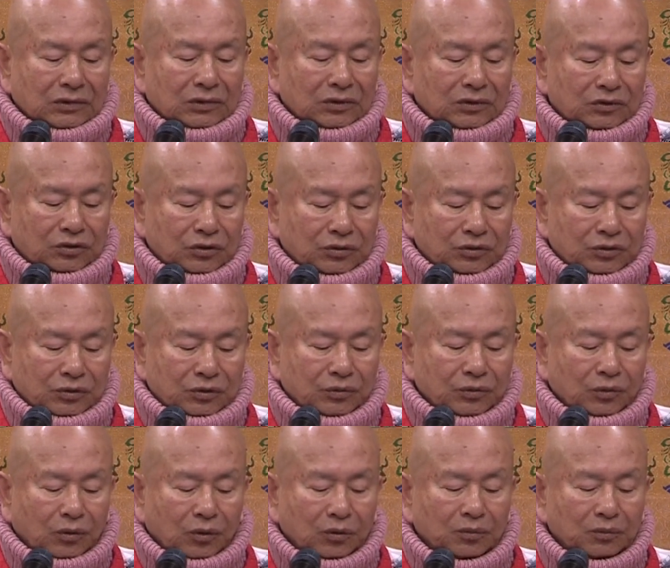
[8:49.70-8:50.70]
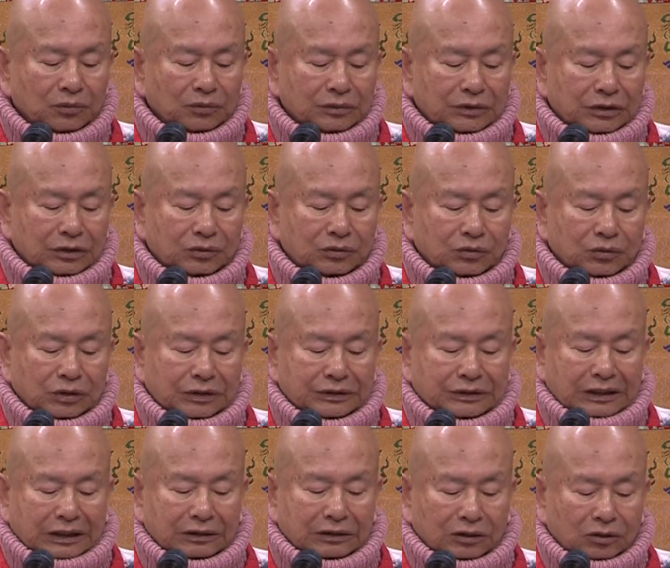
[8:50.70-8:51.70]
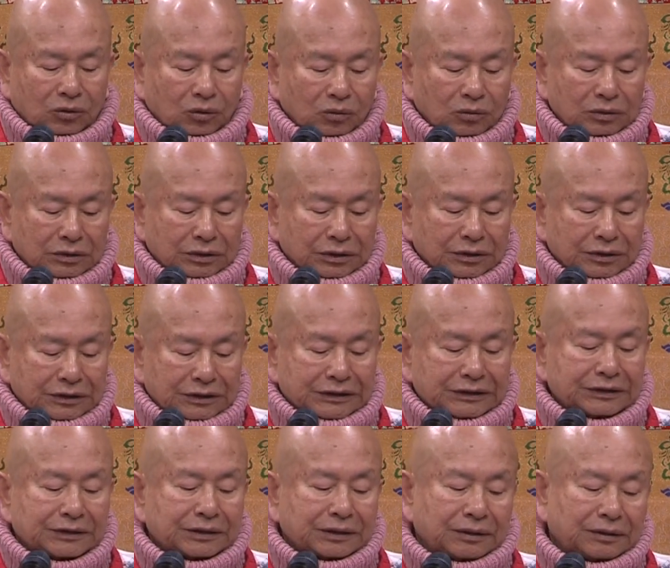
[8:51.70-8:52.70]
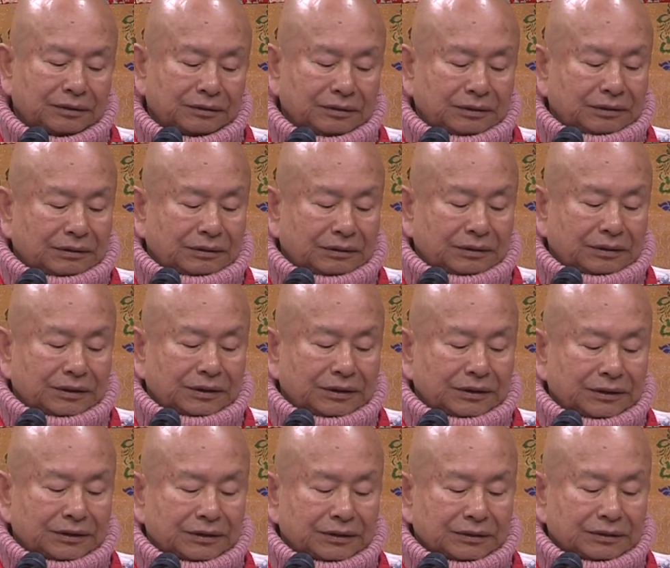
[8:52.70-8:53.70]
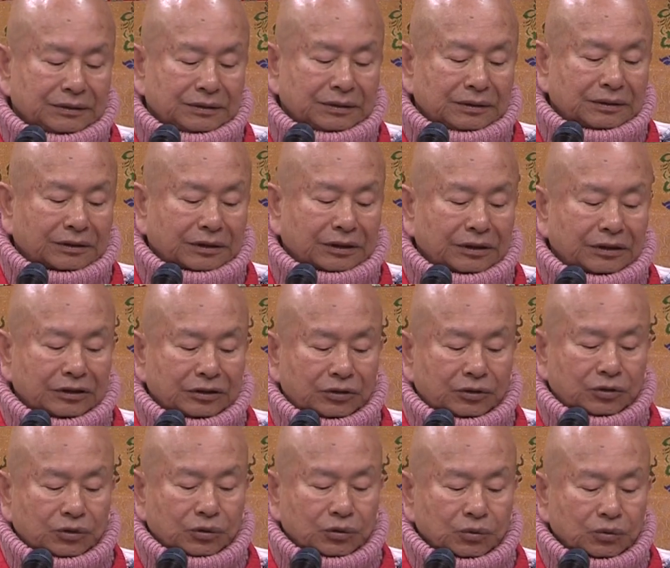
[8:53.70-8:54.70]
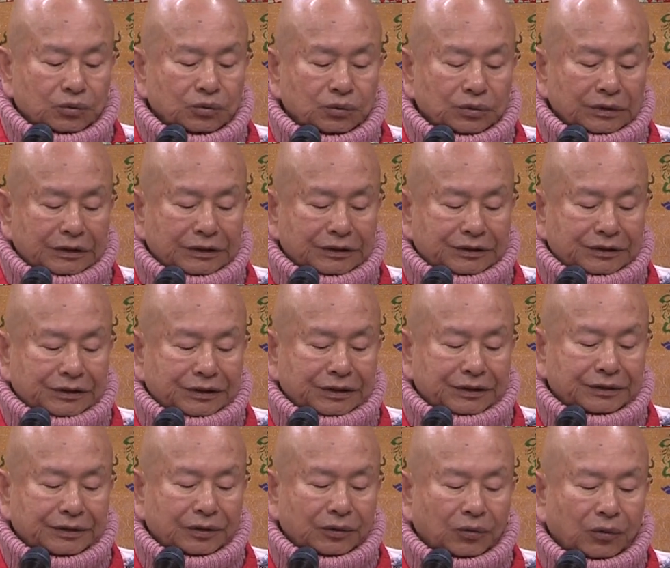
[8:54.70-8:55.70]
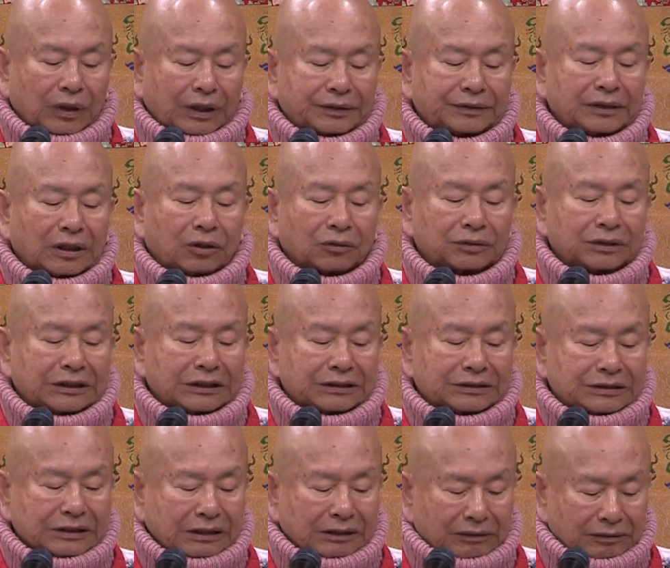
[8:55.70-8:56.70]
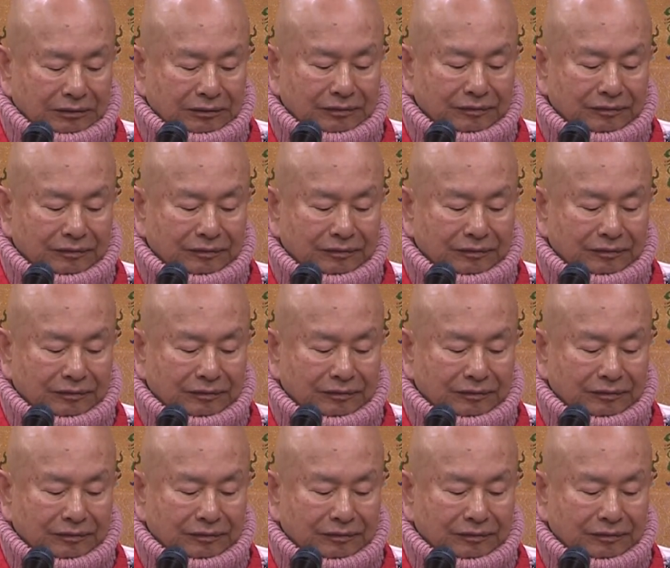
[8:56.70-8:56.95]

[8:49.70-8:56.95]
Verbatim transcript: 尊顺佛母的最大的功德力，可以除一切的烦恼业障，